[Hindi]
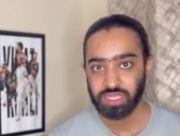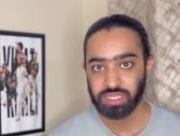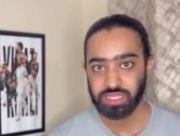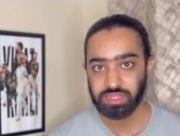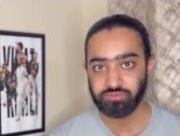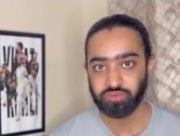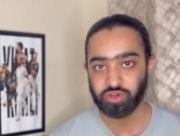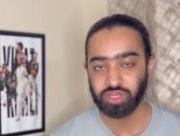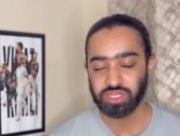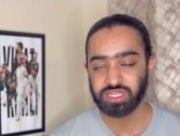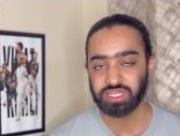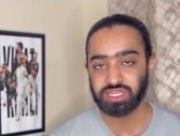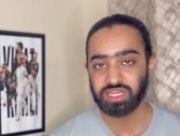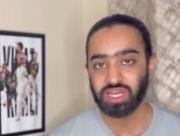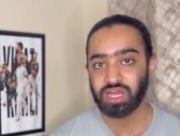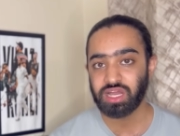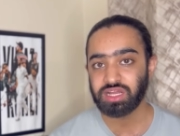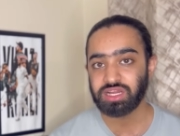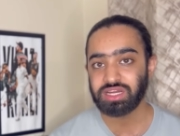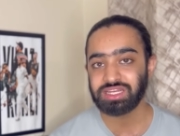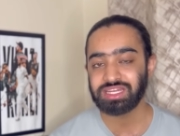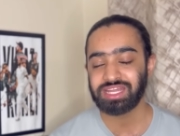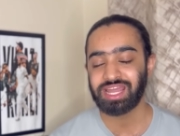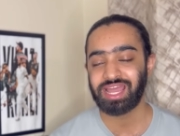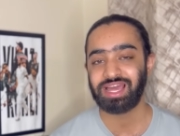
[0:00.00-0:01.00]
कि वो
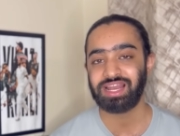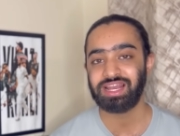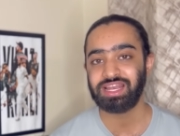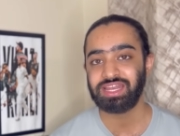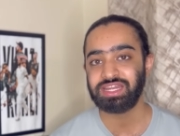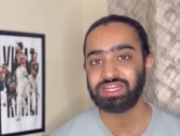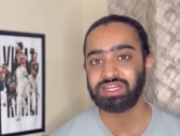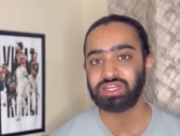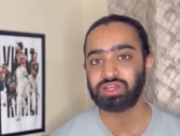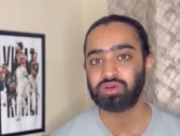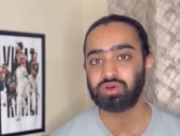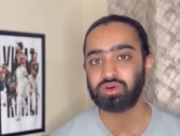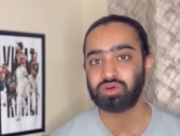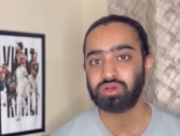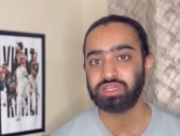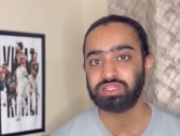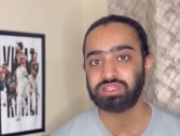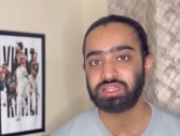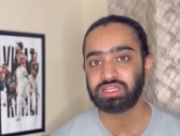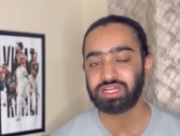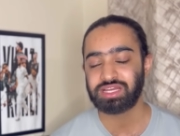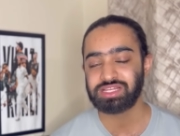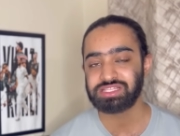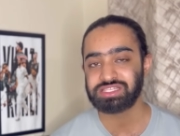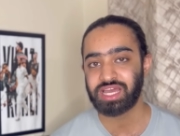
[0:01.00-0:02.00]
यंग टैलेंट को
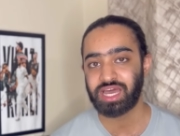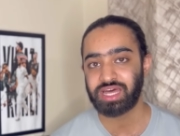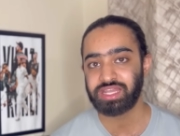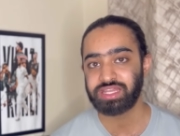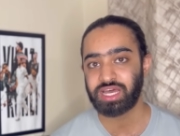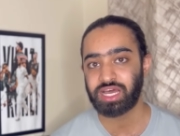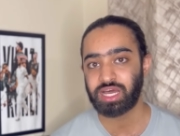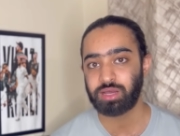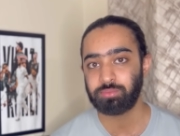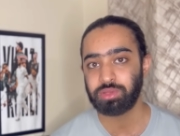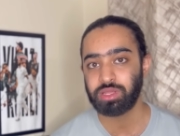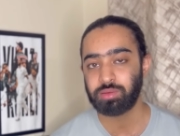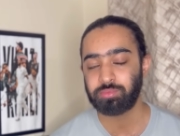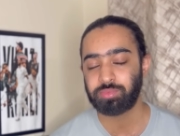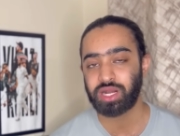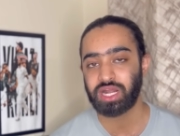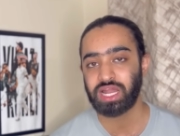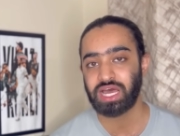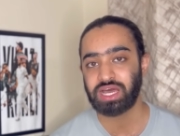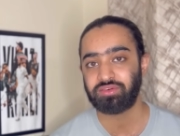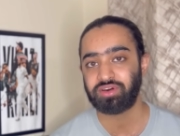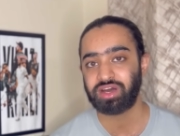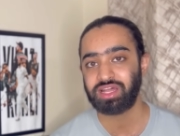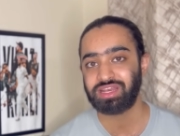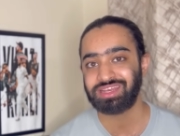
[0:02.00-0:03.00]
इतना ज़्यादा अभी
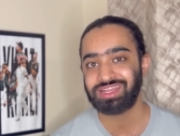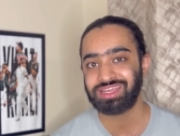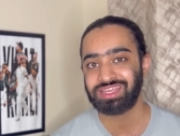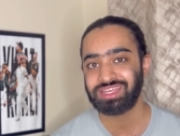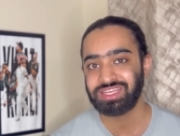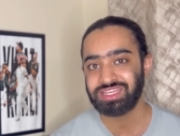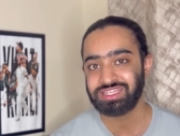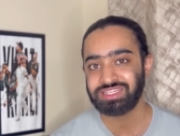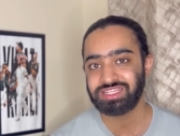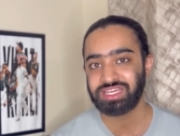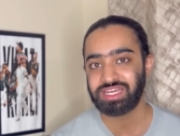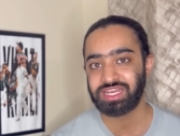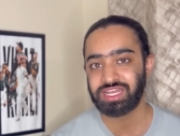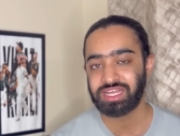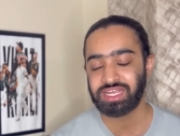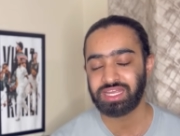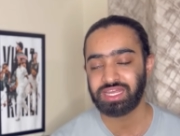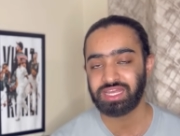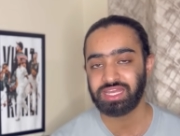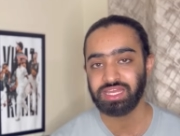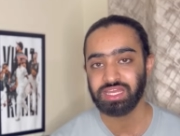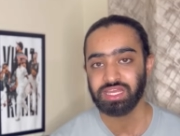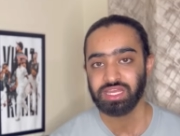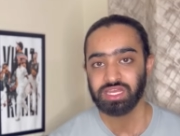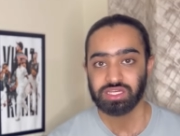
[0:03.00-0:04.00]
बढ़ावा नहीं दे रहे
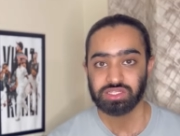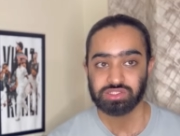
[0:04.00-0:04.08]
हैं